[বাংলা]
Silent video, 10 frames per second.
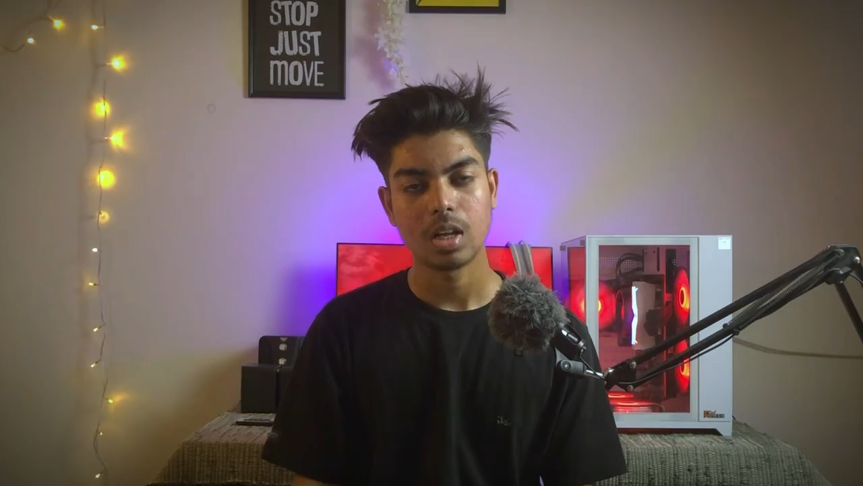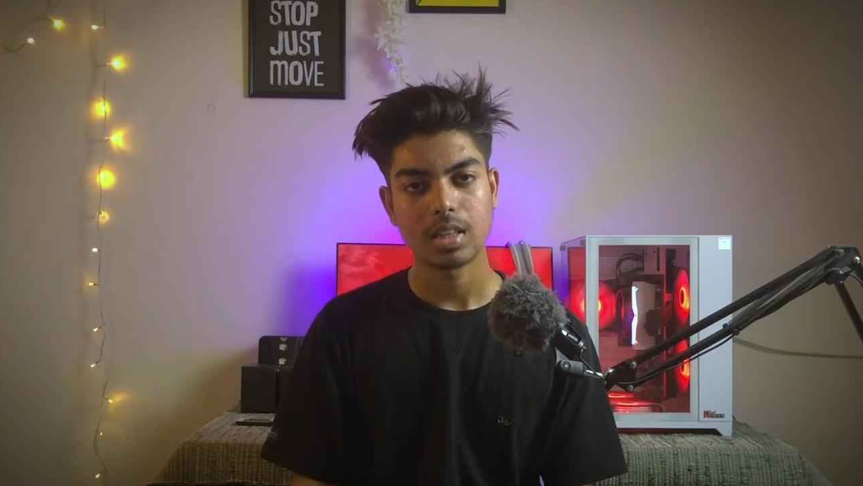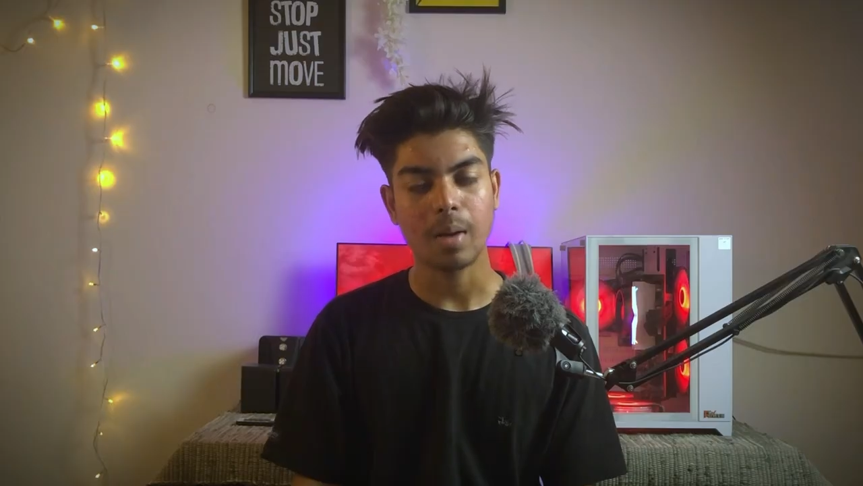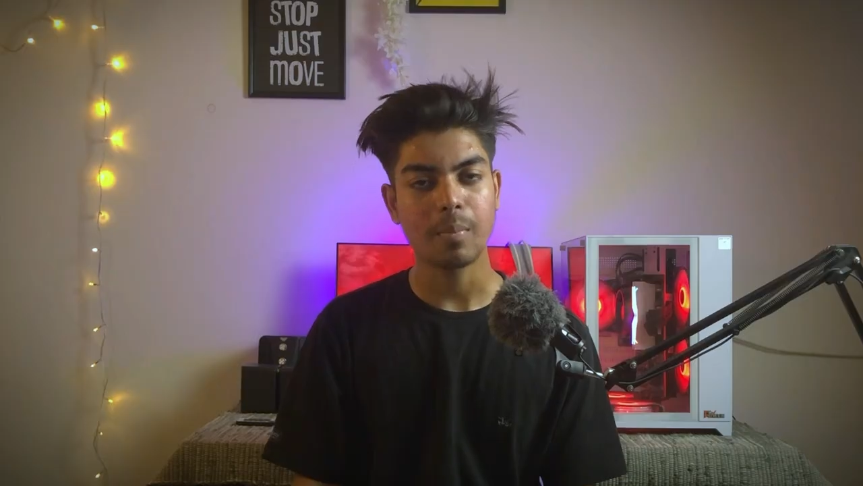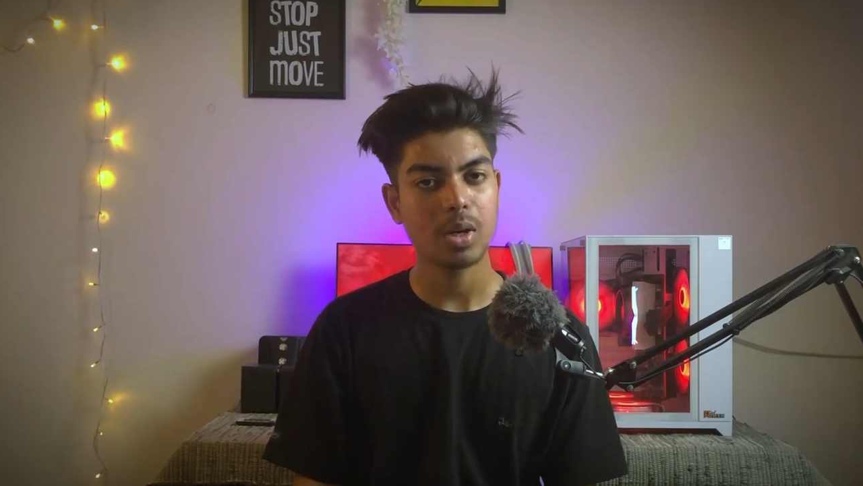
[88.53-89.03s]

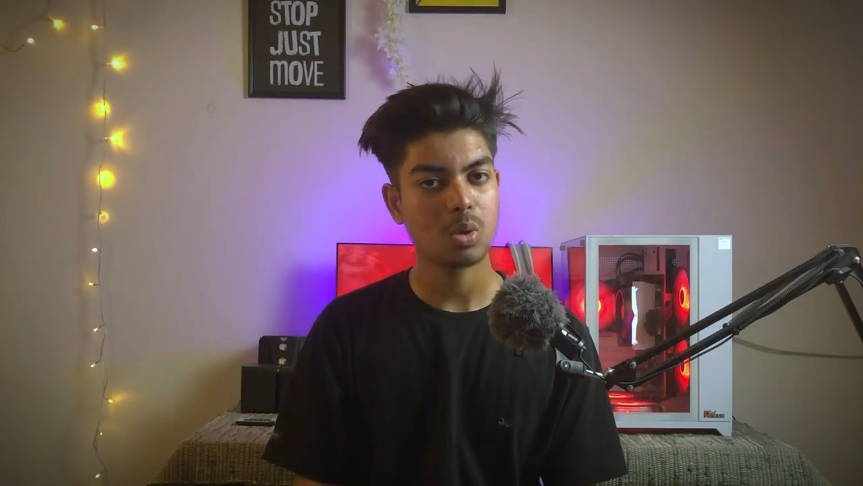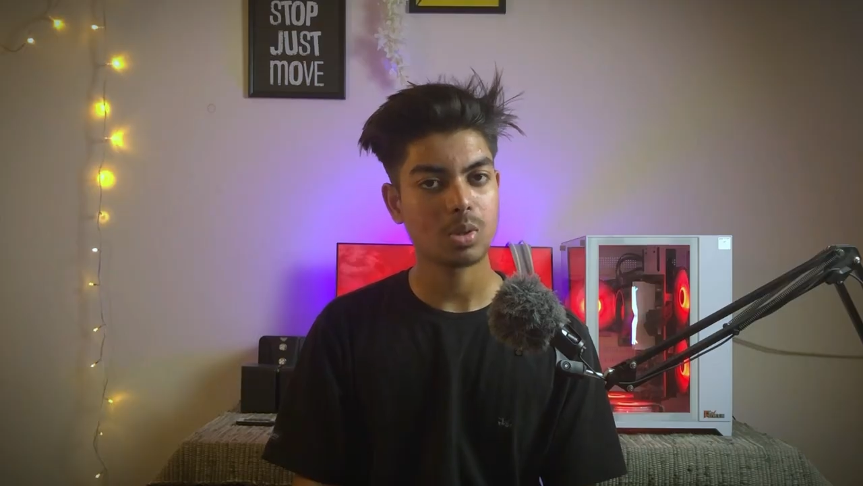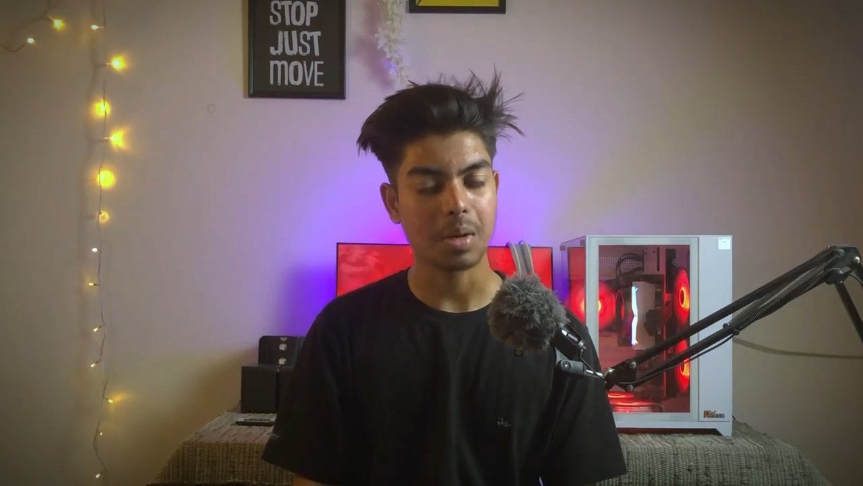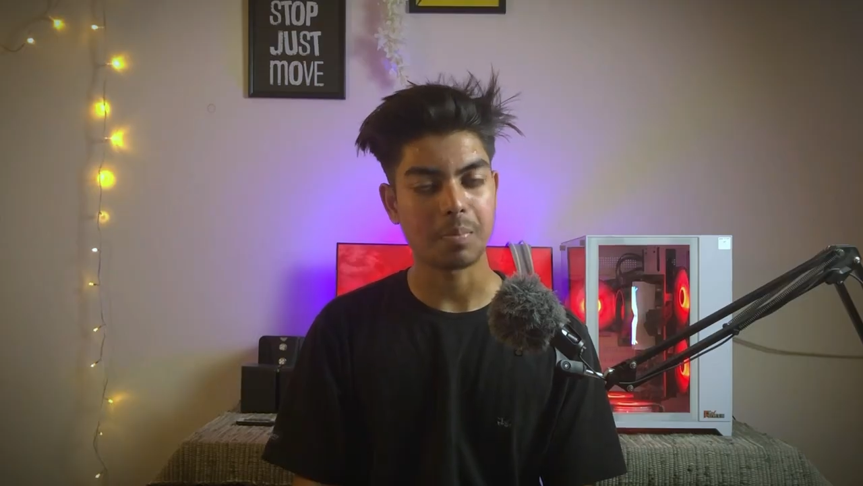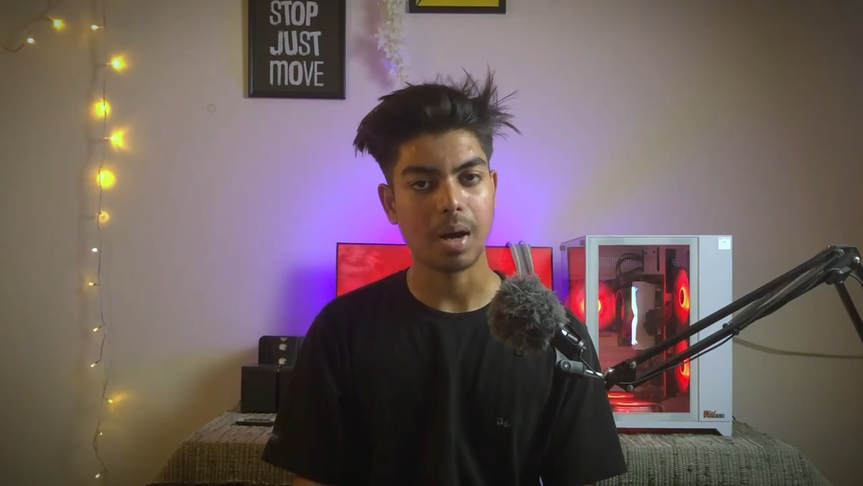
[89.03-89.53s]
তা মাত্র
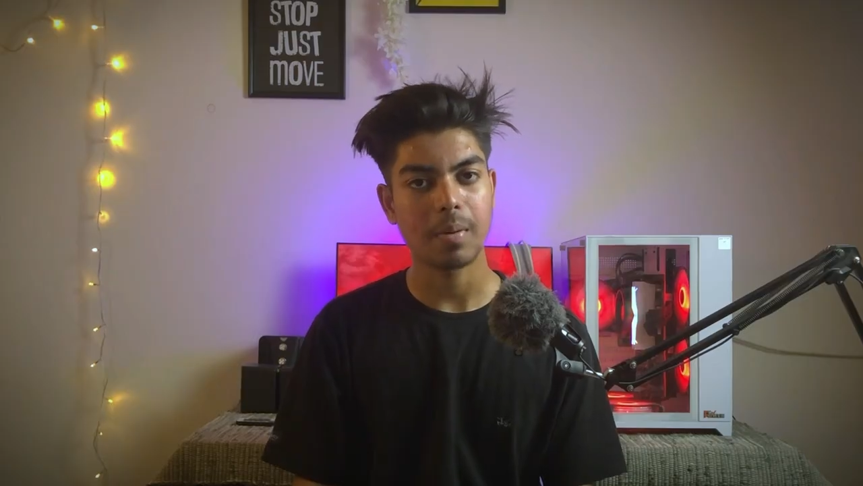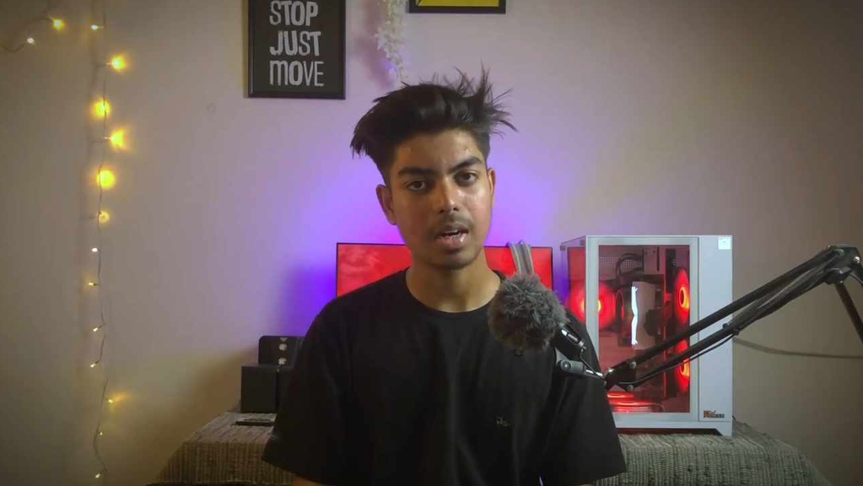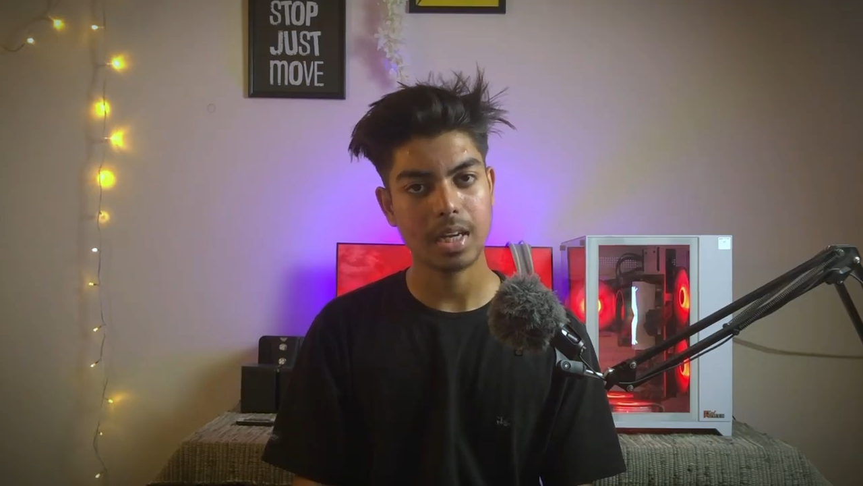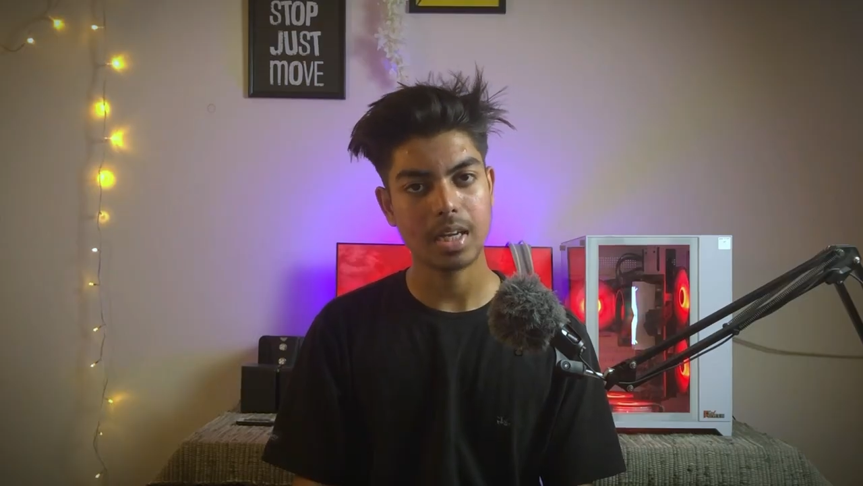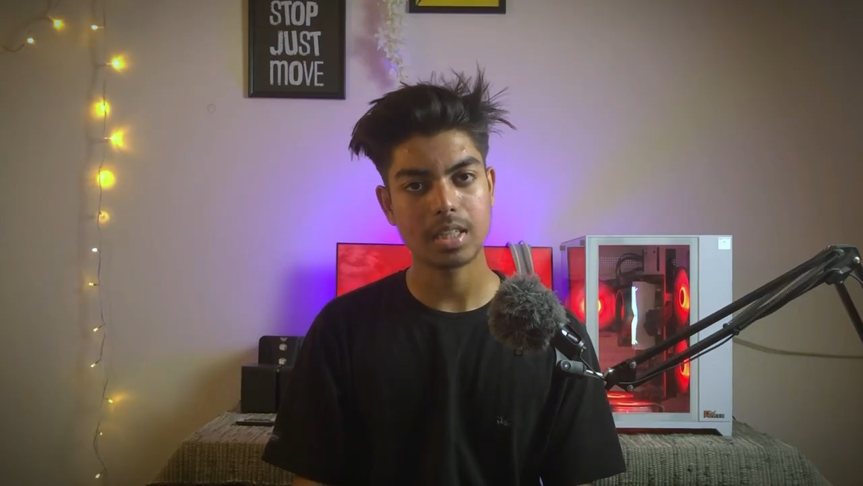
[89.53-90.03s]
তার বাবার রেখে